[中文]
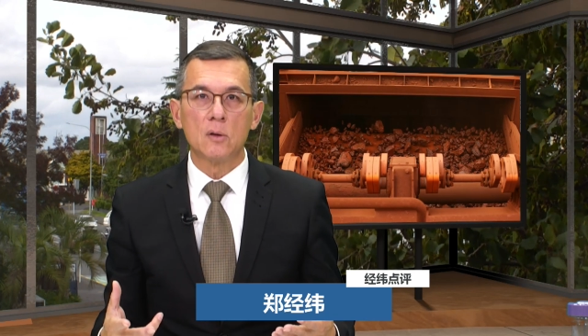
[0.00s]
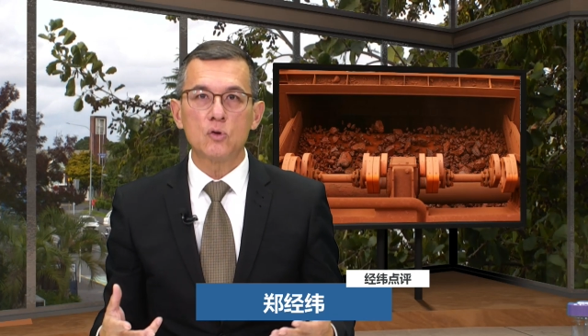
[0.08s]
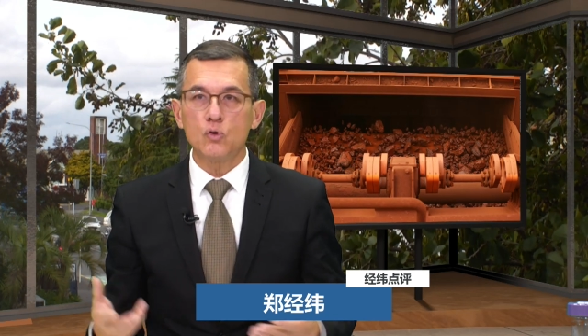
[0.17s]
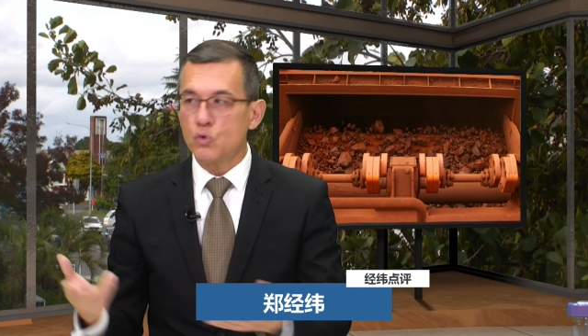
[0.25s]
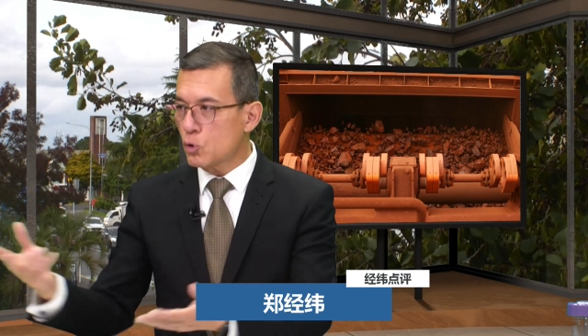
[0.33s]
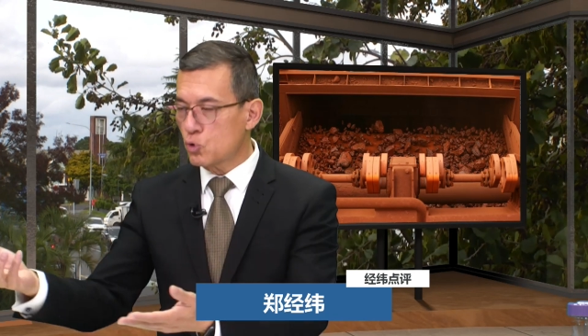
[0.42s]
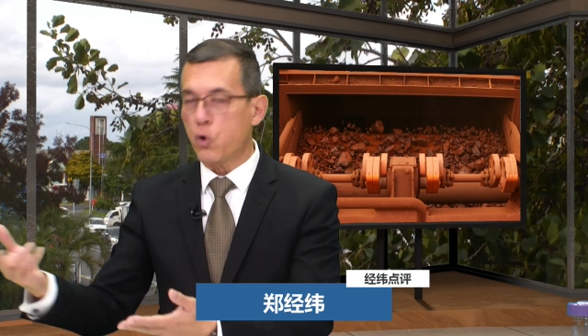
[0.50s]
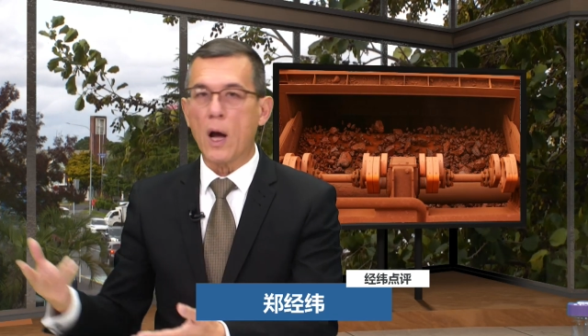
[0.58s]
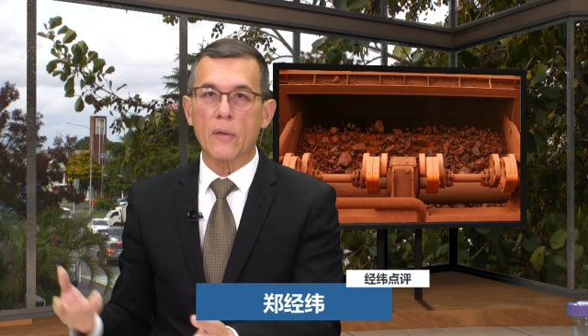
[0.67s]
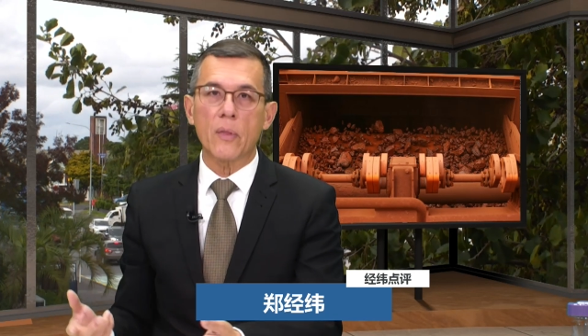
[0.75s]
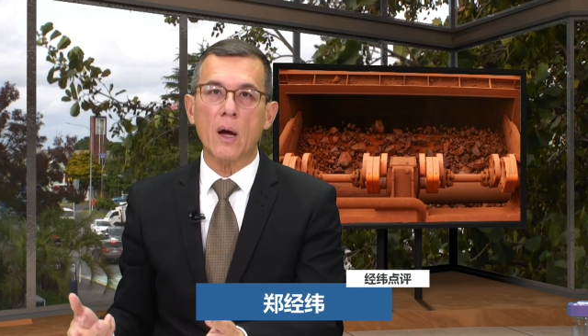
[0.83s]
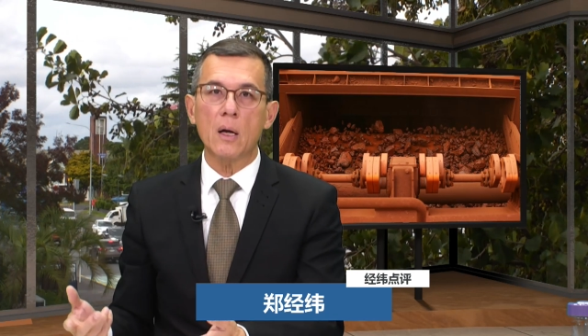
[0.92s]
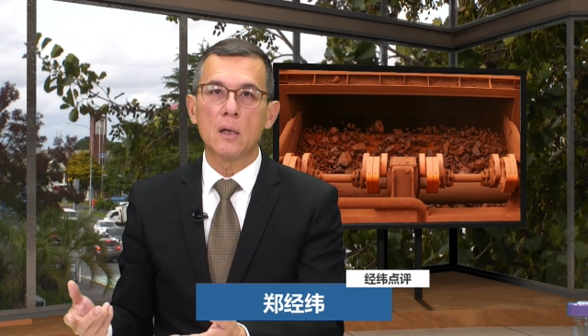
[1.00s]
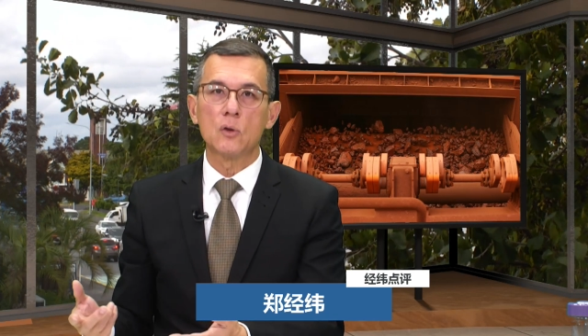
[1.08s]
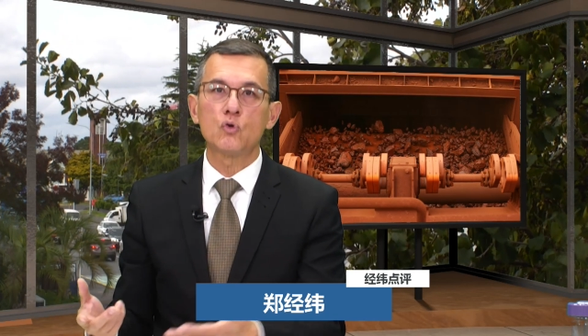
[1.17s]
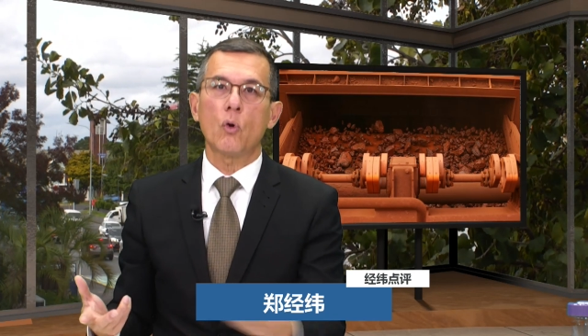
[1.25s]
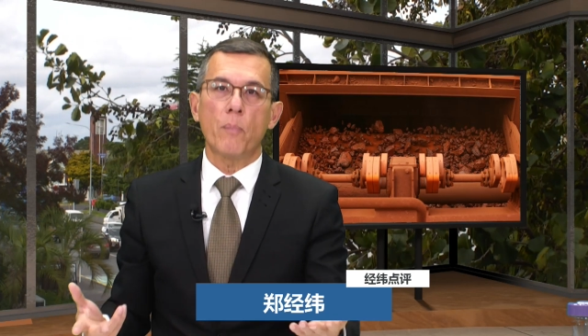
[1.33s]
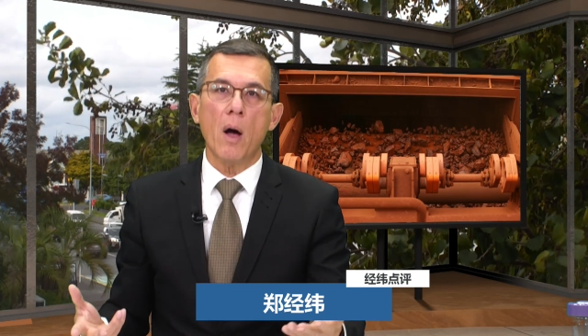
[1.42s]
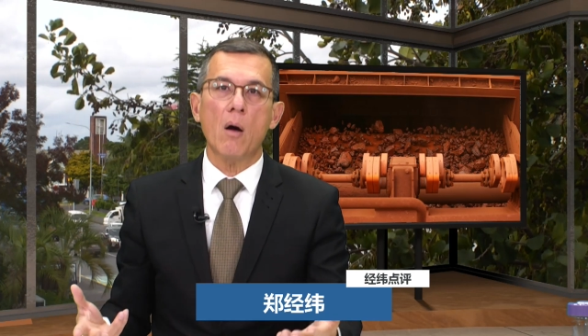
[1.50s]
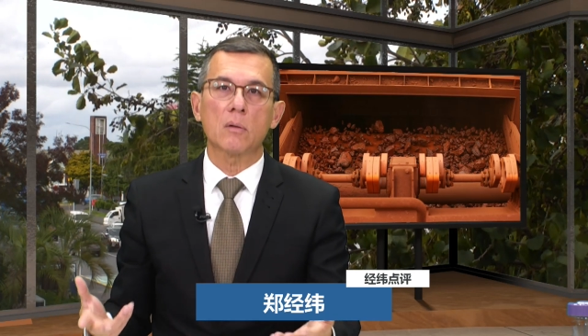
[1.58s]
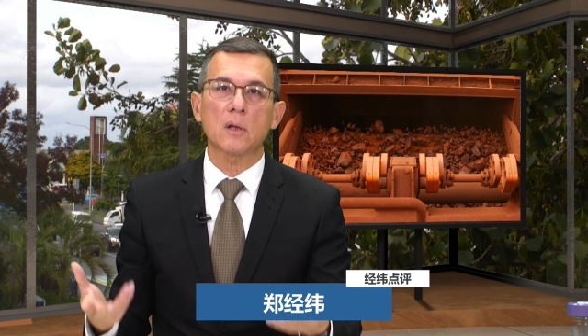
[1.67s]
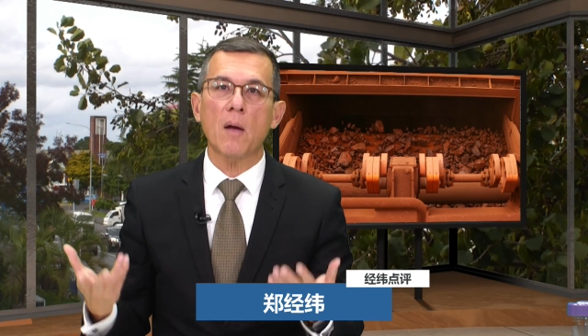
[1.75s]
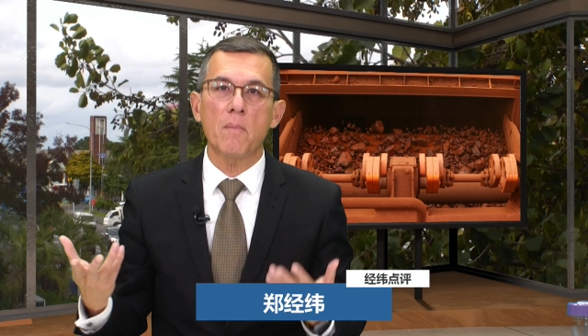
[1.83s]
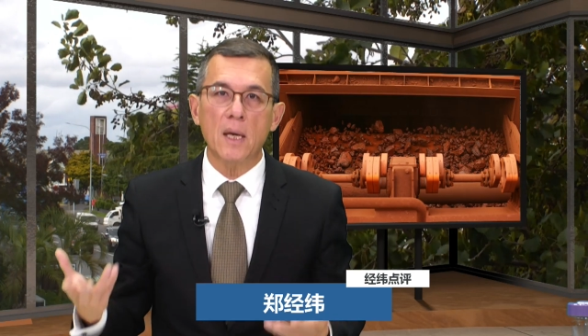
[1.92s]
去做船呢，做炮，
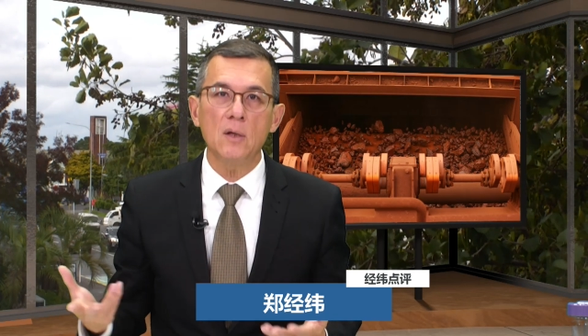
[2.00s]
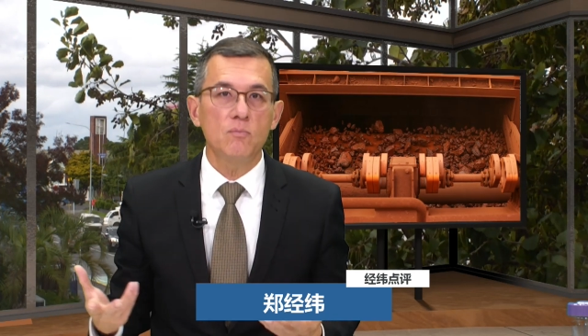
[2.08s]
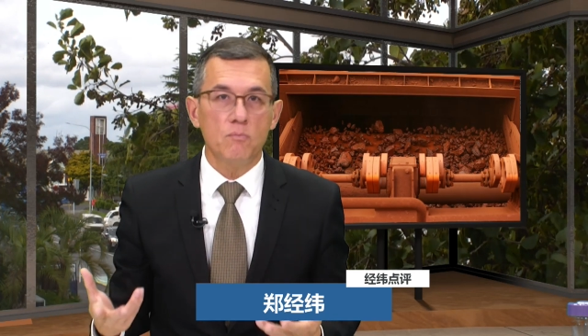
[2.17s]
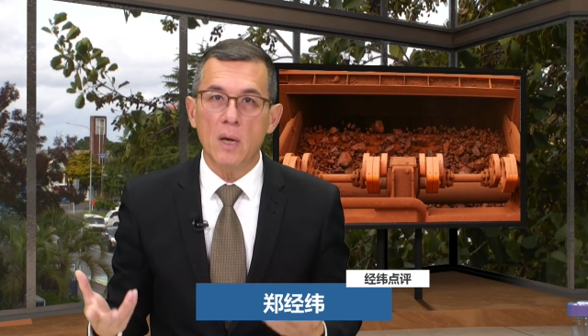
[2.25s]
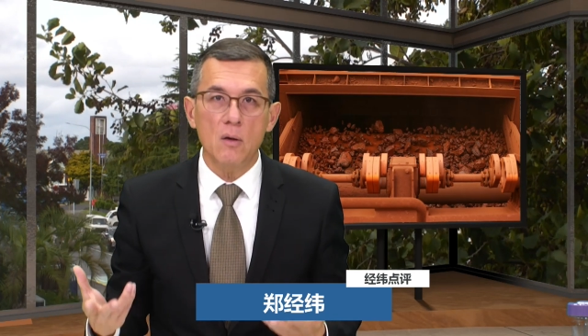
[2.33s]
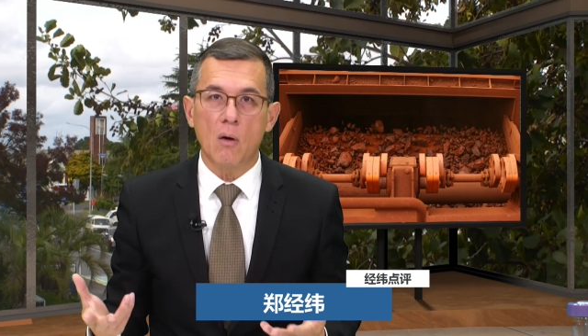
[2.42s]
他没没